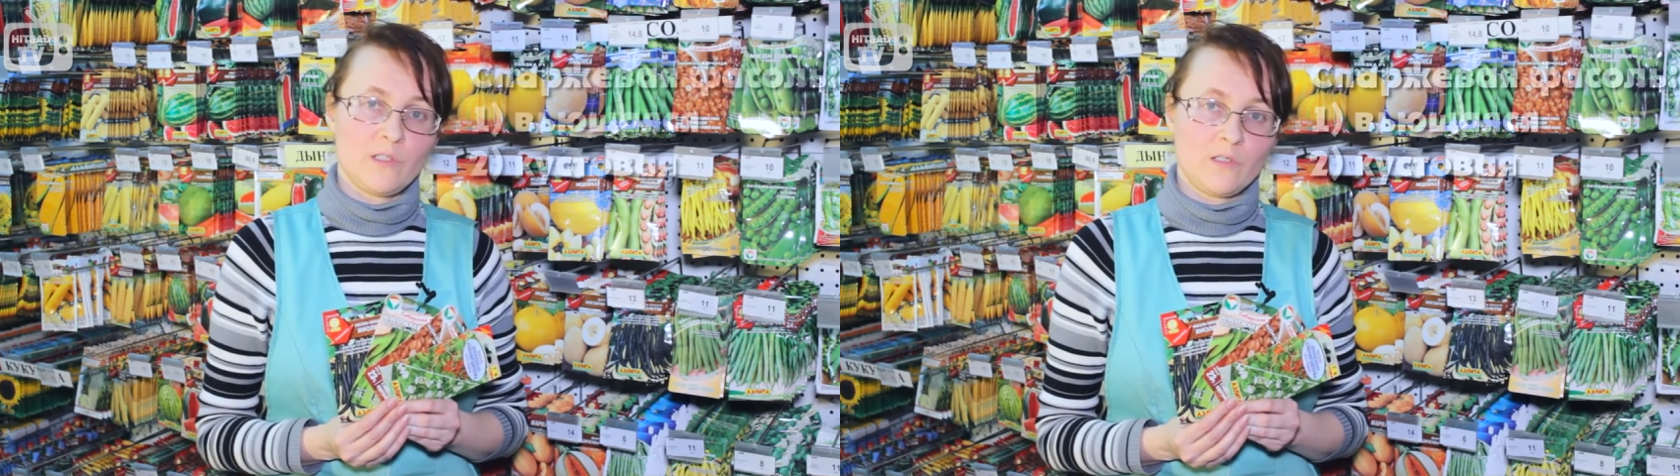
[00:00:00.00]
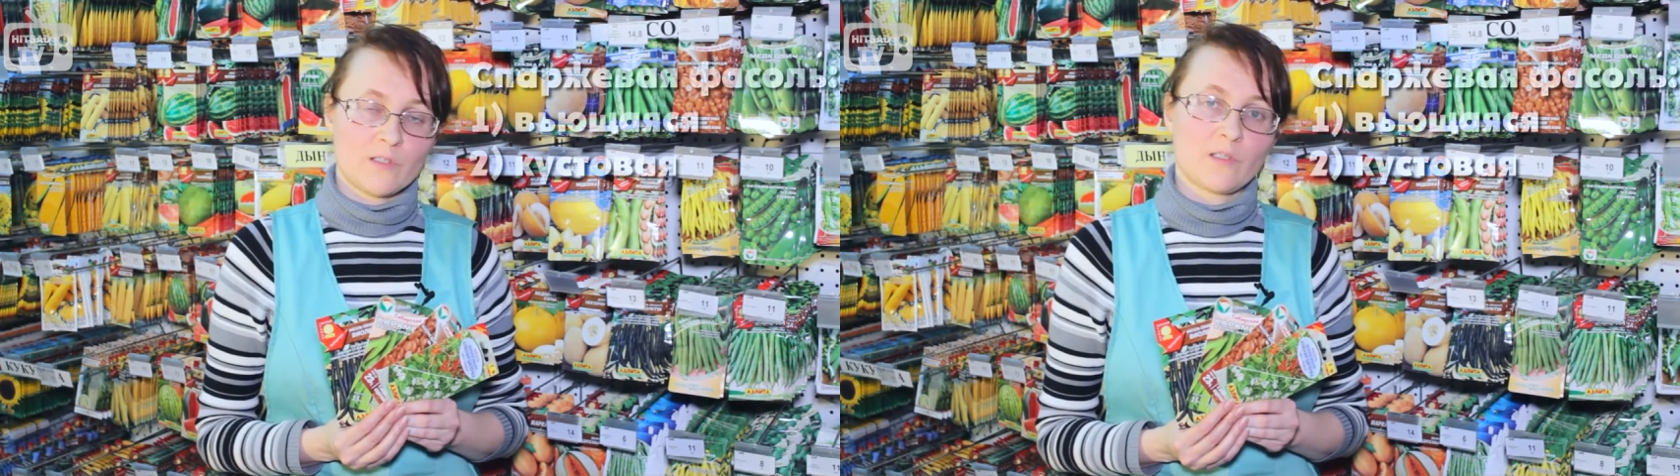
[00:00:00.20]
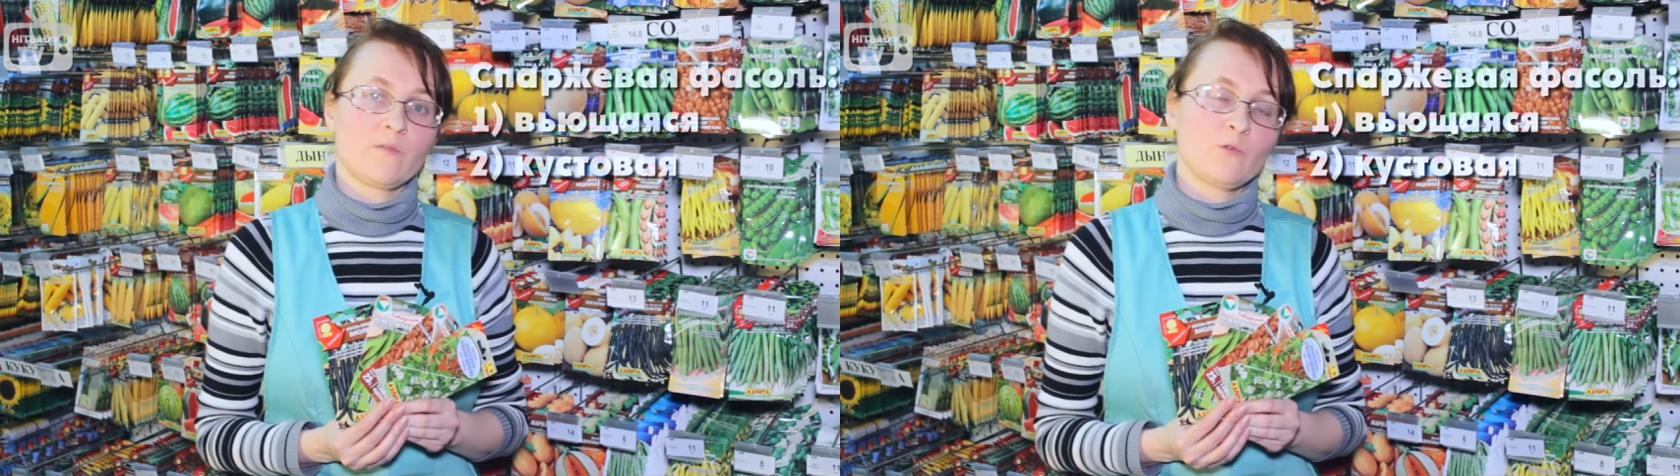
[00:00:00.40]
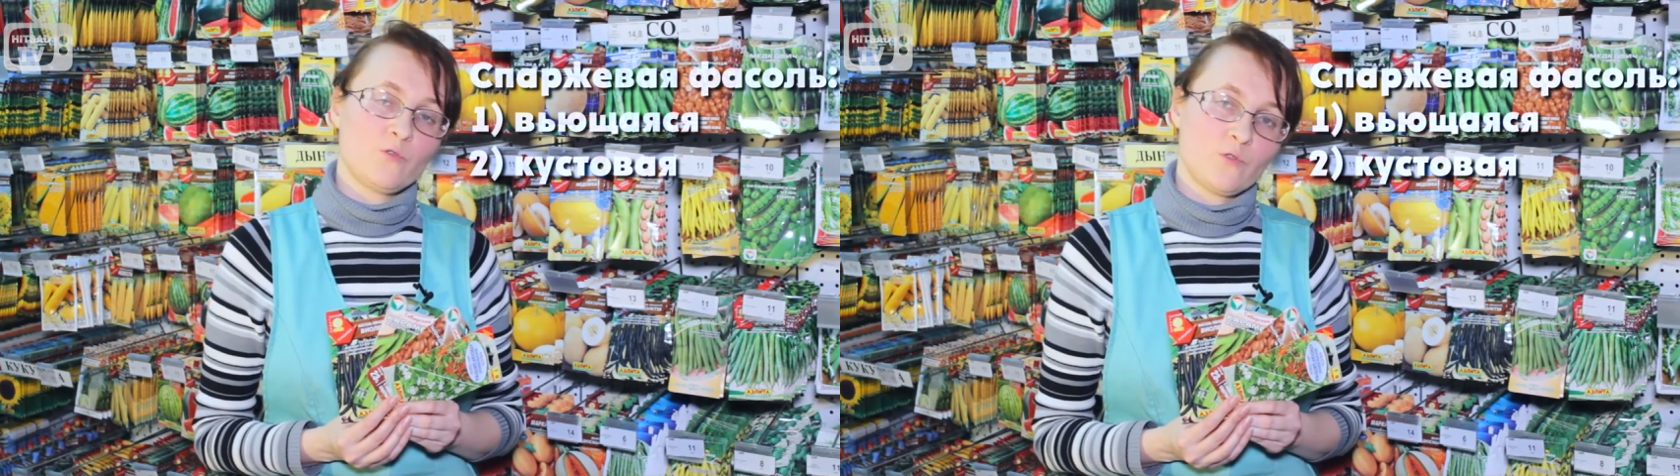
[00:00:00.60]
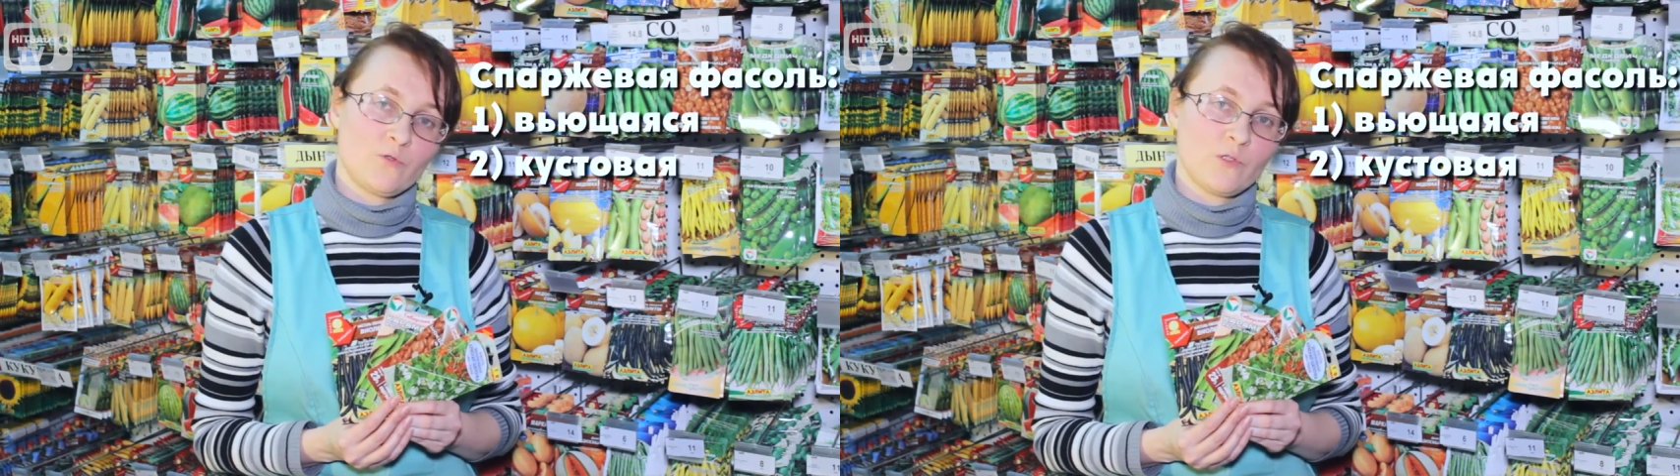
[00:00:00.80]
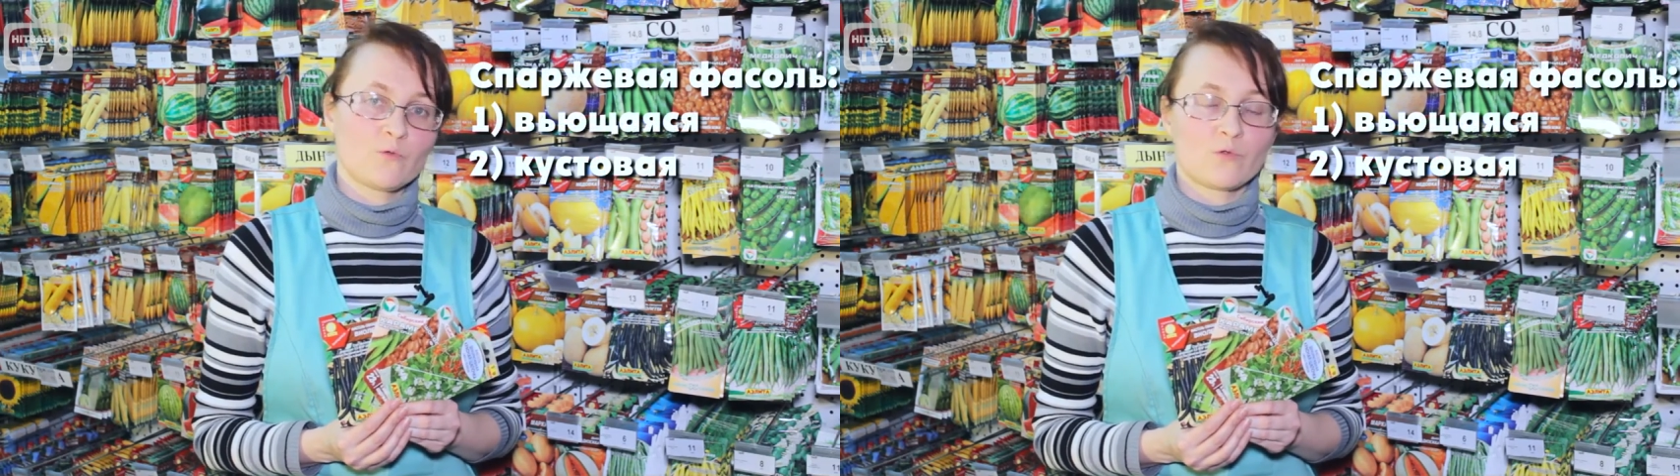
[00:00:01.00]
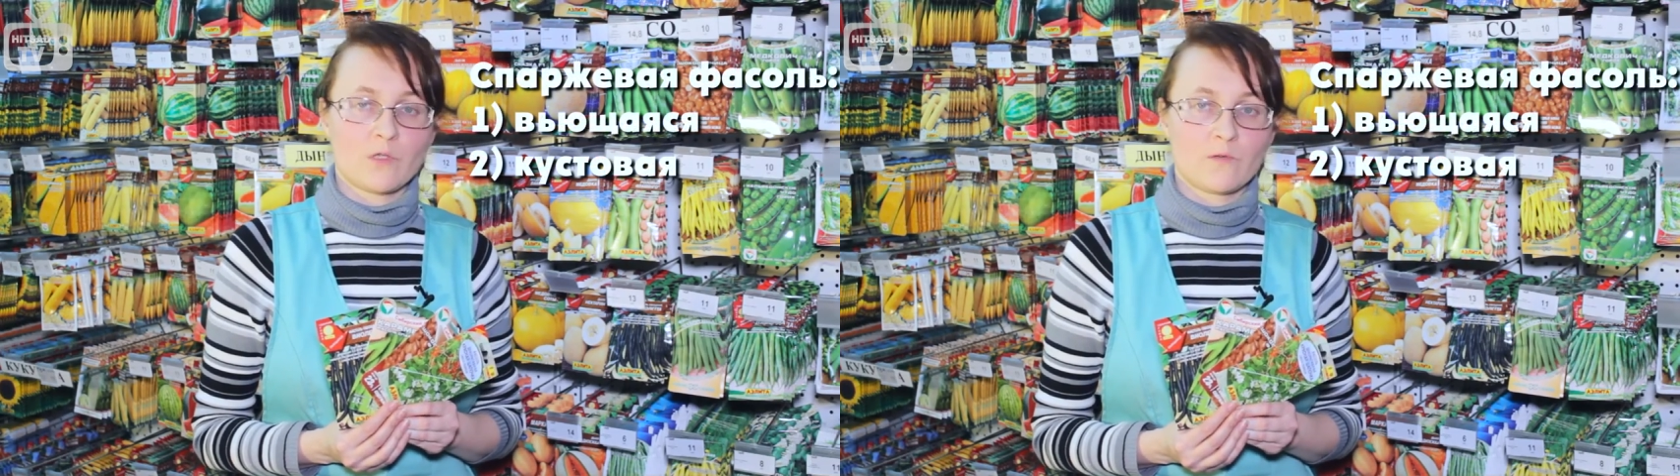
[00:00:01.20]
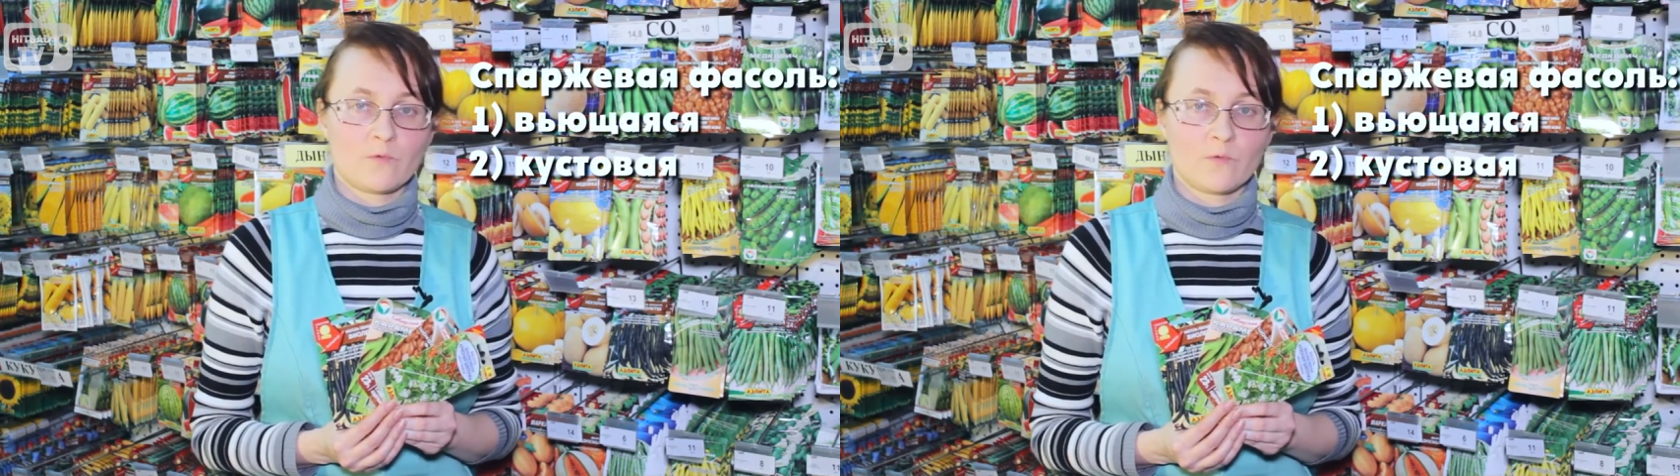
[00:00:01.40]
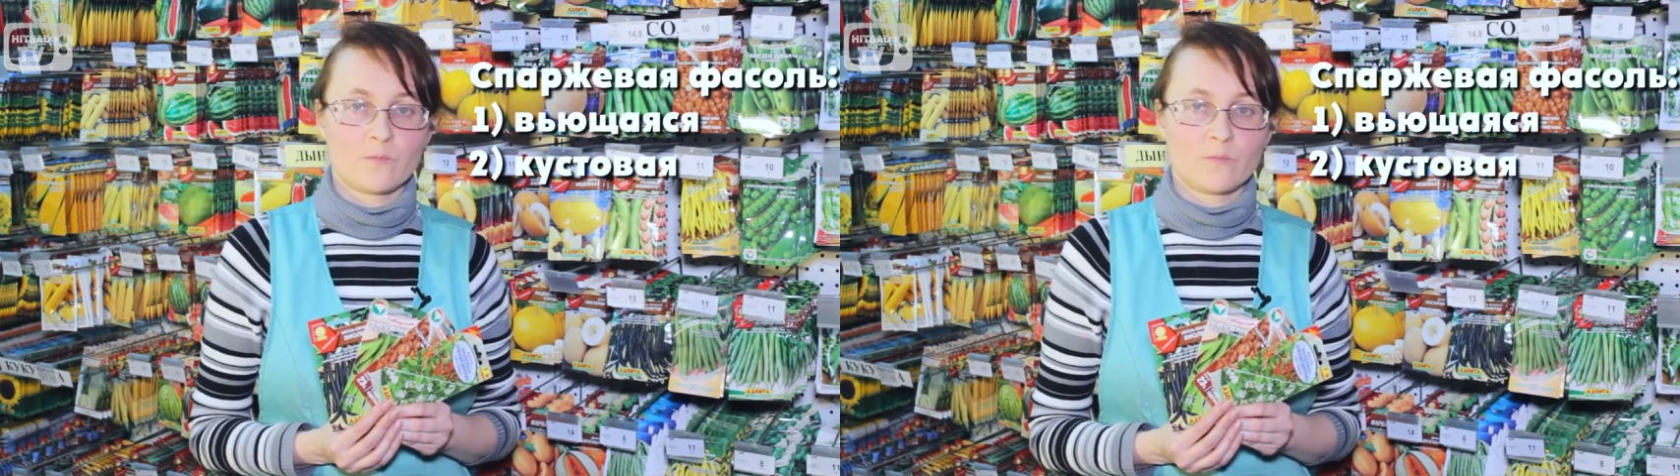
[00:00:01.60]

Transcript: делится на вьющуюся и кустовую.